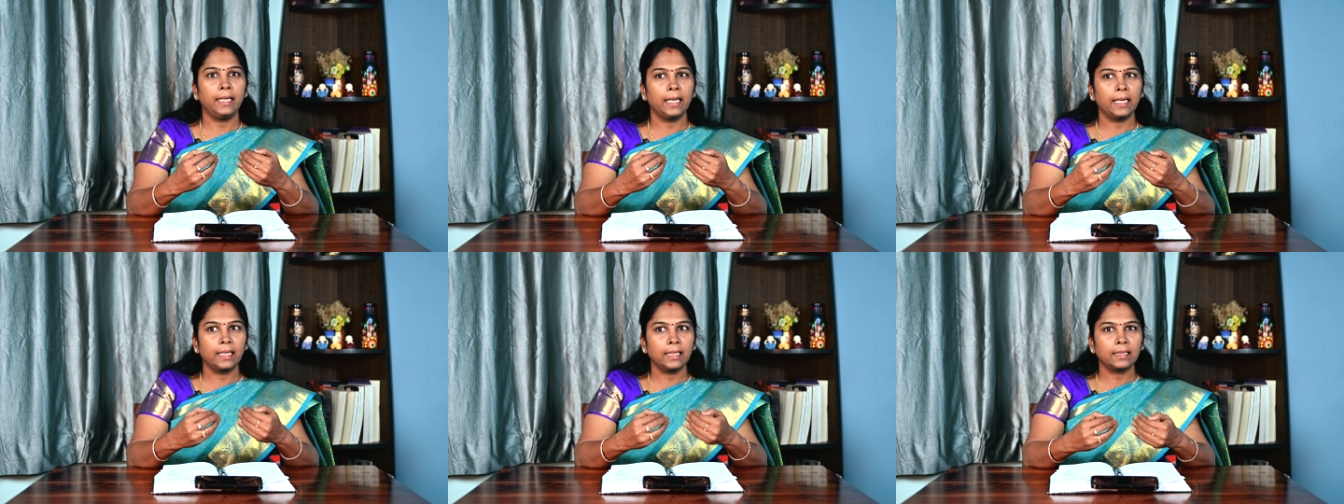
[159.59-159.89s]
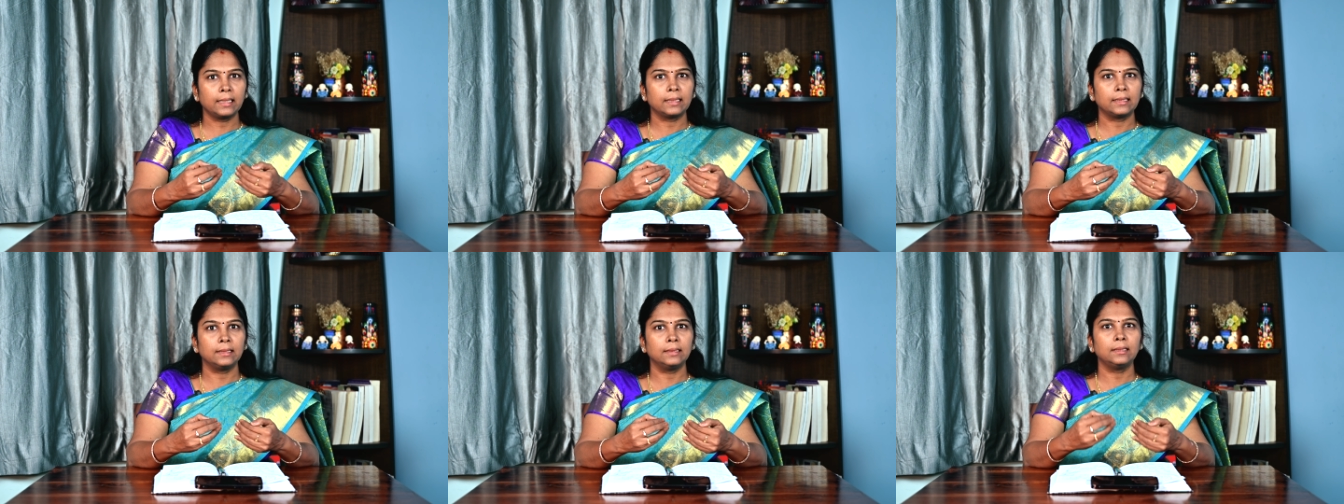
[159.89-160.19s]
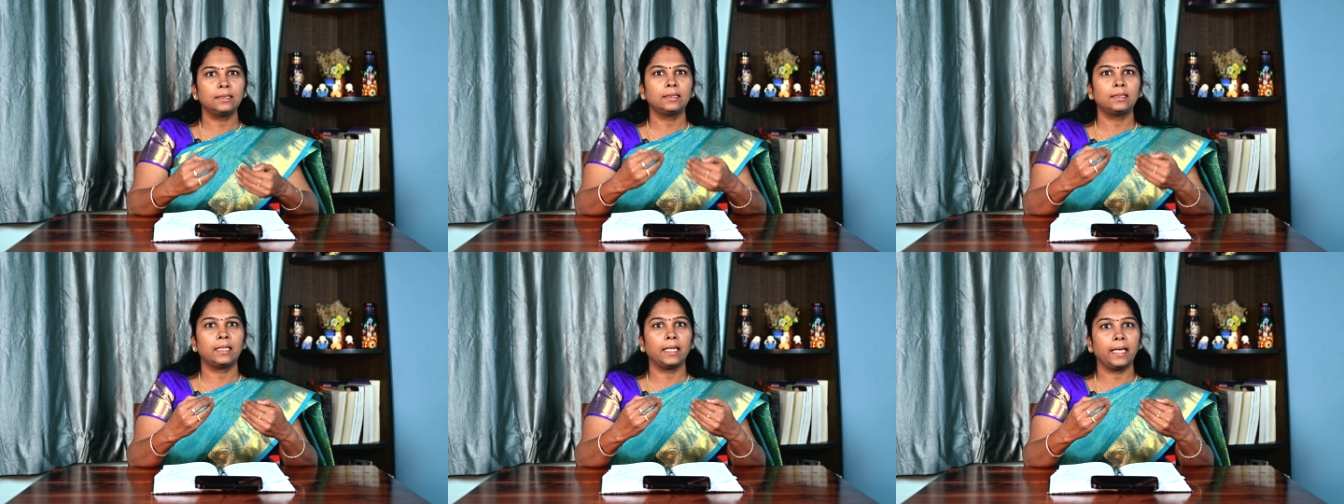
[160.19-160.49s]
எனக்கு
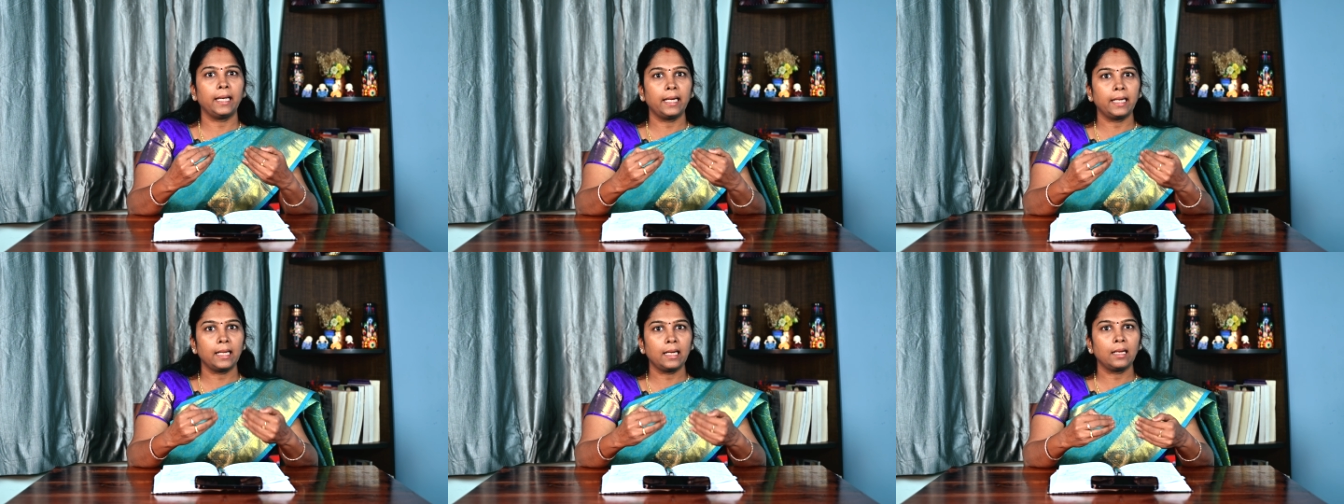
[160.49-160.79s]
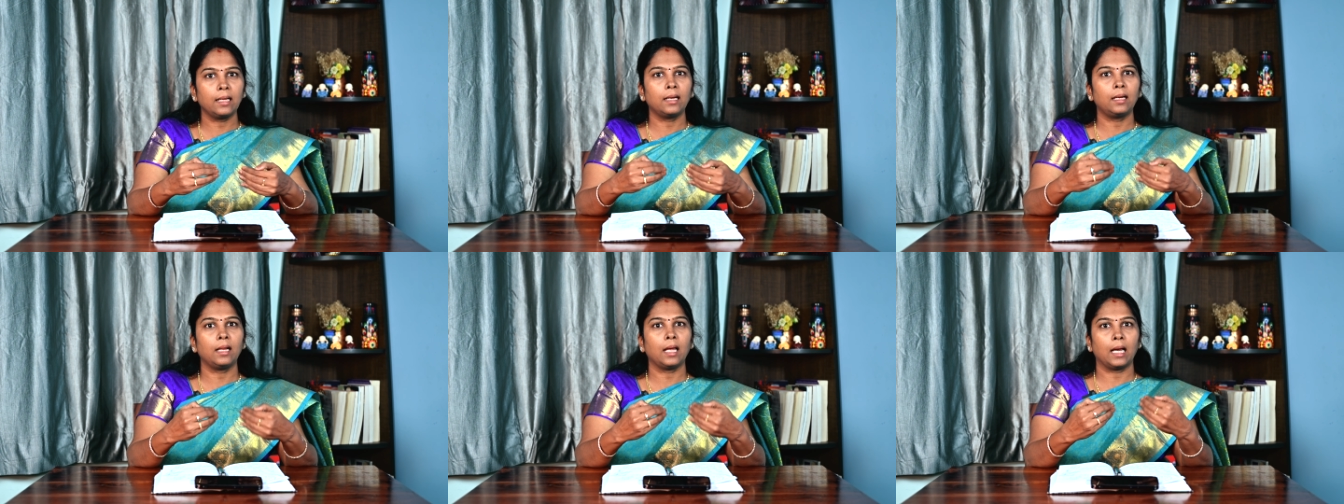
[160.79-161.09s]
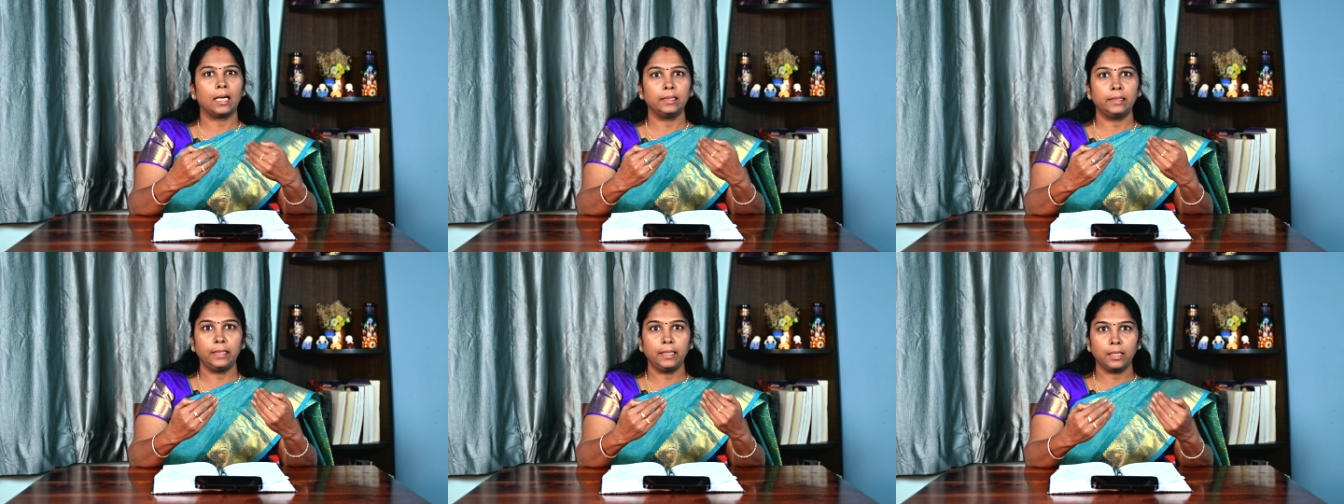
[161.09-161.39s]
தேடல்கள்
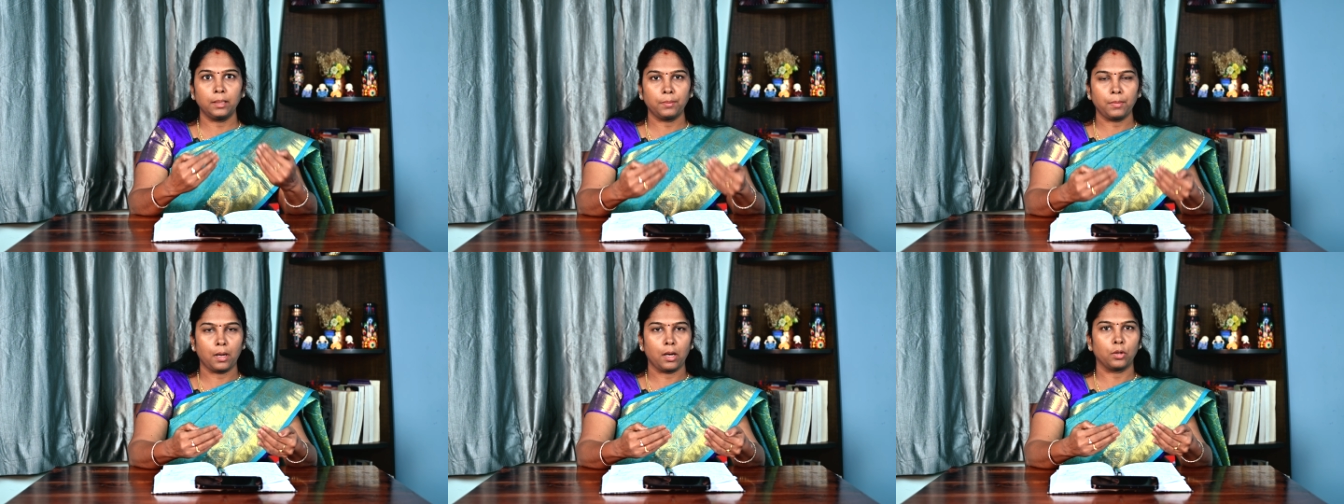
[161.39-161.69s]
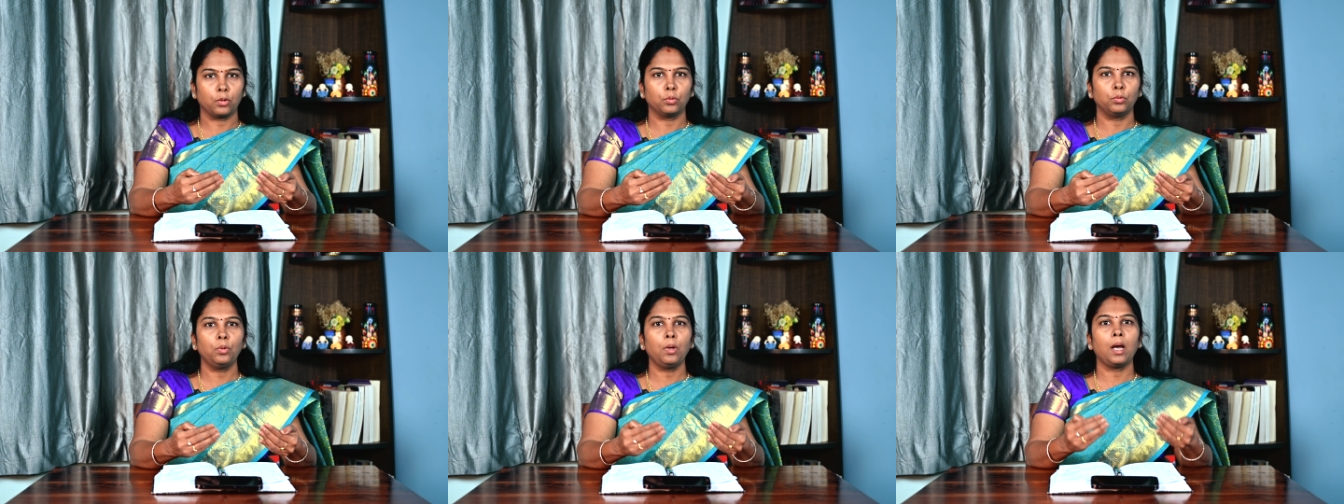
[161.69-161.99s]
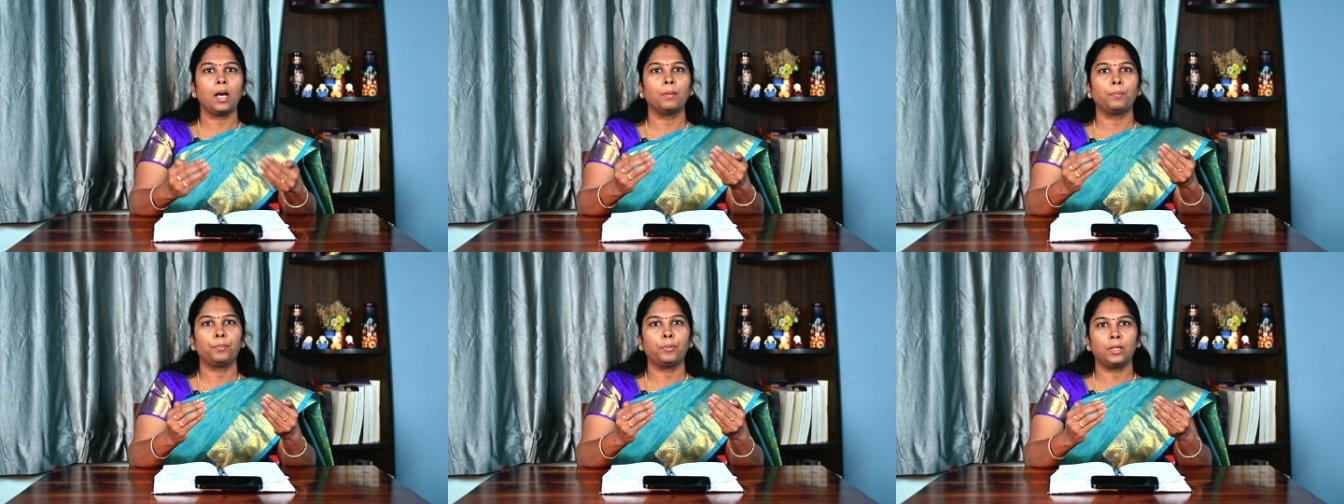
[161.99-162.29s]
அதிகமாகும்
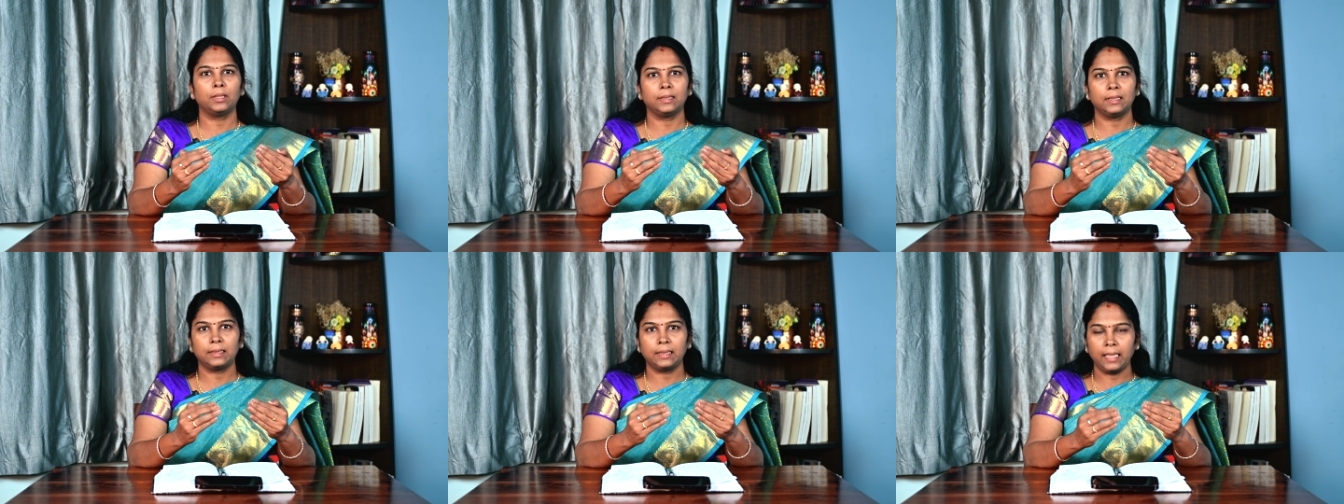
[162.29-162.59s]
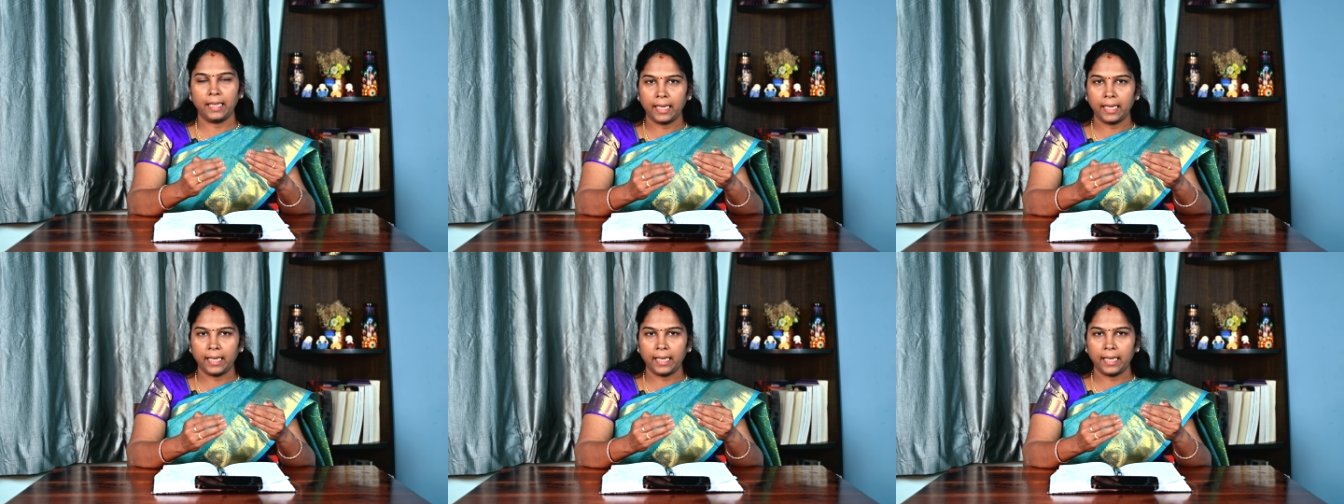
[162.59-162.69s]
அப்போ அந்த